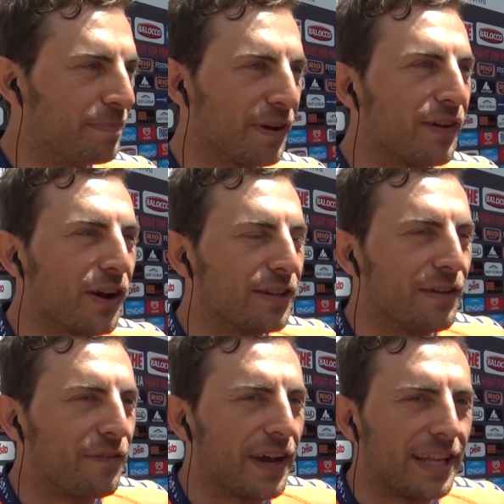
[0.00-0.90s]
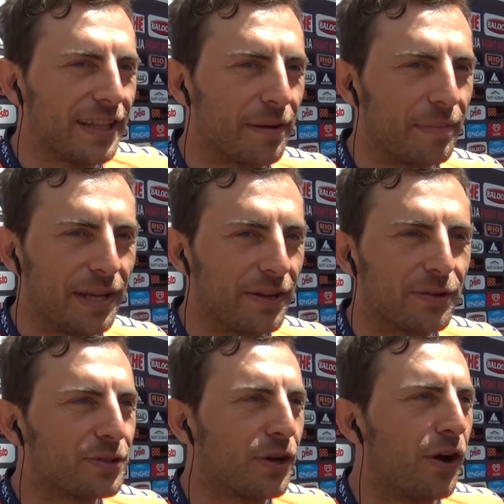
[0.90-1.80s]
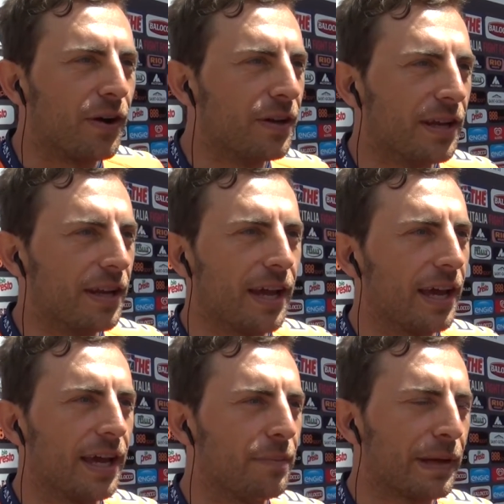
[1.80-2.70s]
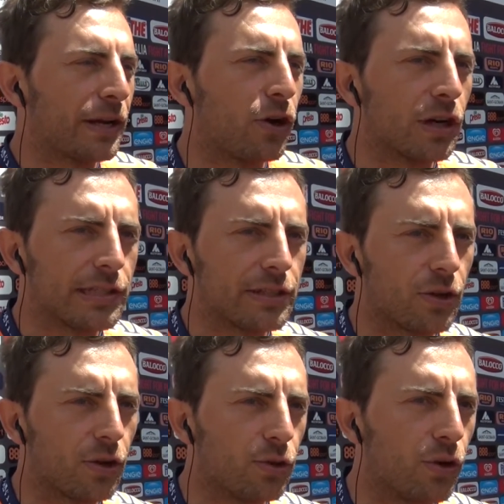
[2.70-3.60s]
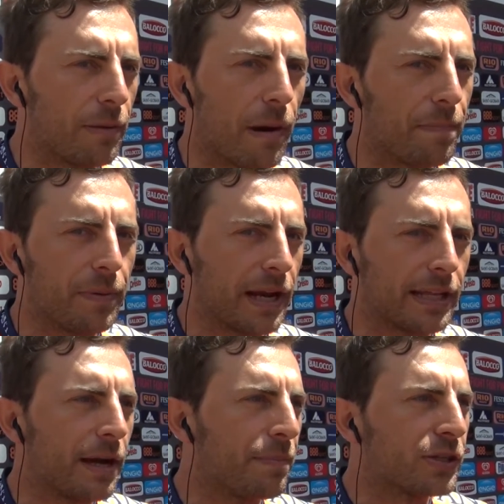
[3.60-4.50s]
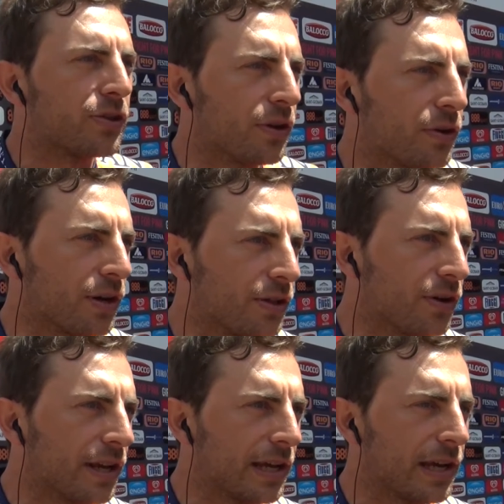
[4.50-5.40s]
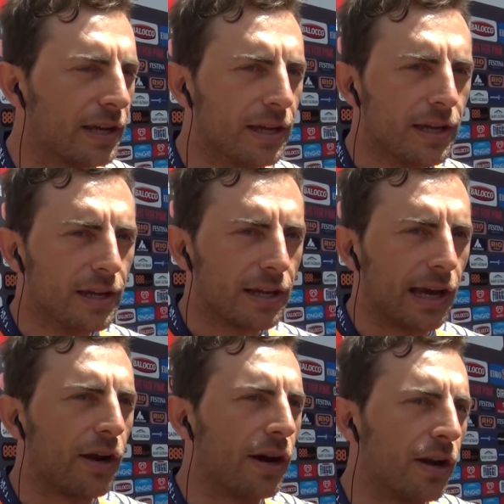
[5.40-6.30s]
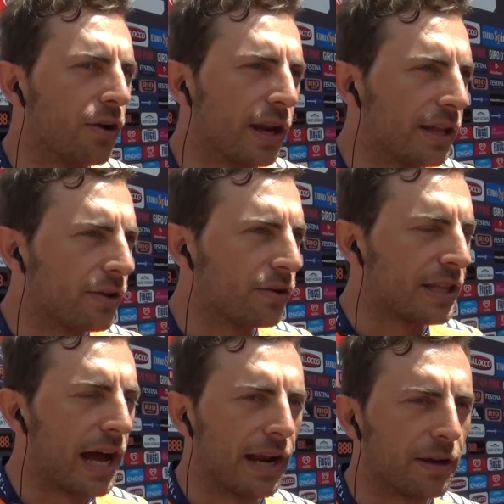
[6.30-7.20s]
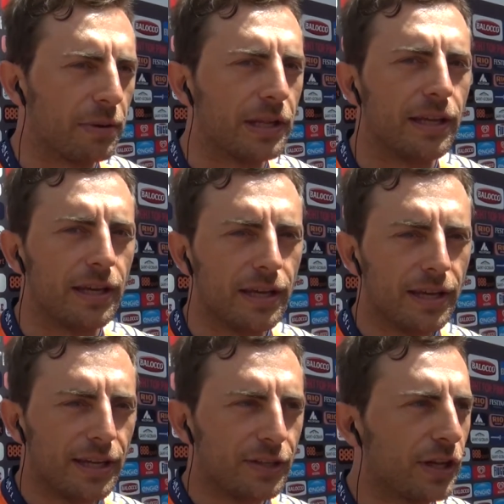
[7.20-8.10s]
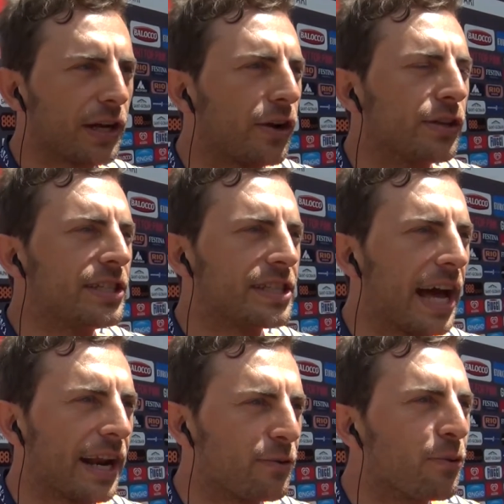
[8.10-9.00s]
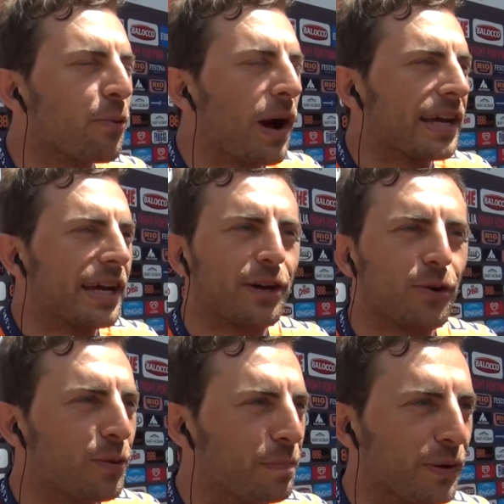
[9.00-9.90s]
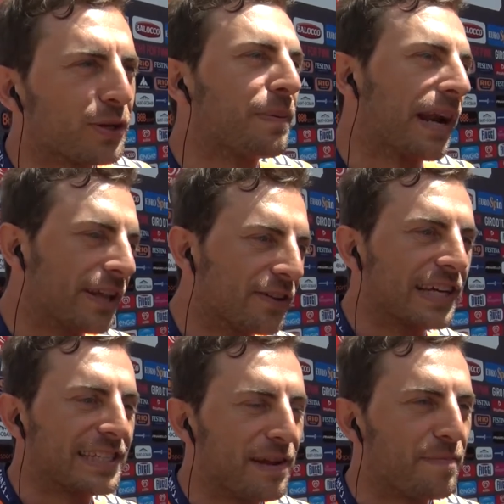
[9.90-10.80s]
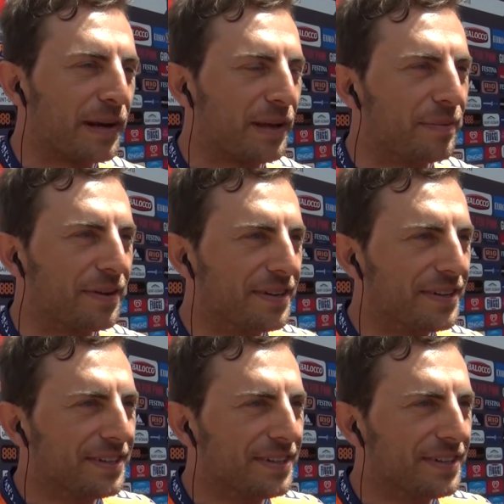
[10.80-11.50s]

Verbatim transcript: proverò a difendermi, non so, eh, i percorsi sono duri, ma in realtà poi sono i corridori che, che lo, lo rendono tale, quindi cercherò di stare con qualche gruppo sperando che sia il primo.